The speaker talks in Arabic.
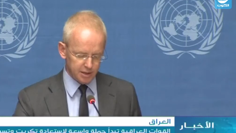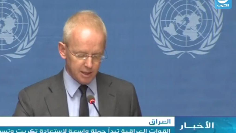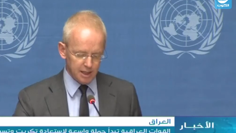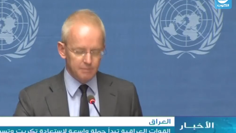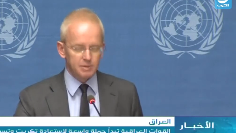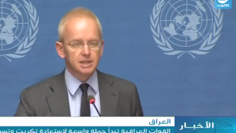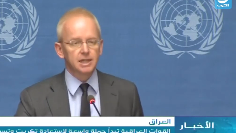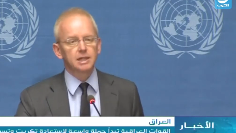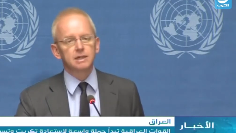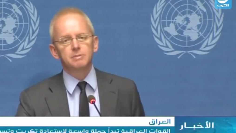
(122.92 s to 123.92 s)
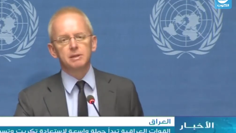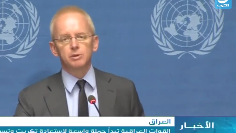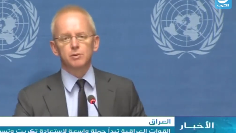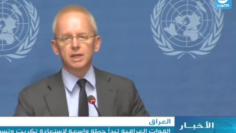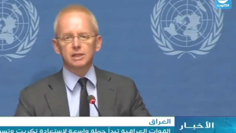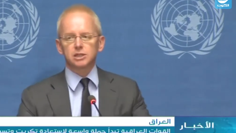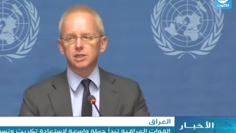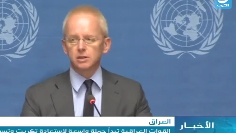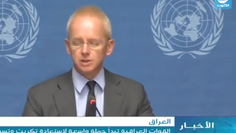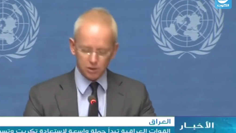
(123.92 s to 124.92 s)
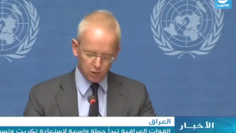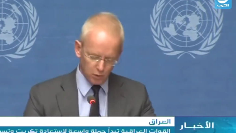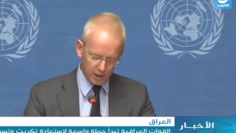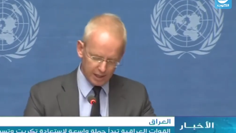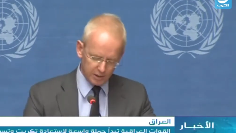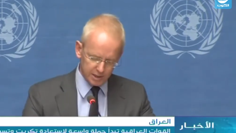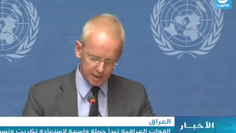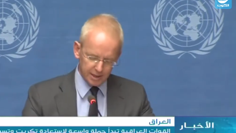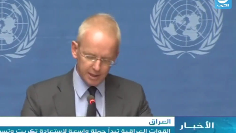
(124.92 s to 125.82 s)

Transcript: أدريان إدواردز المتحدث باسم المفوضية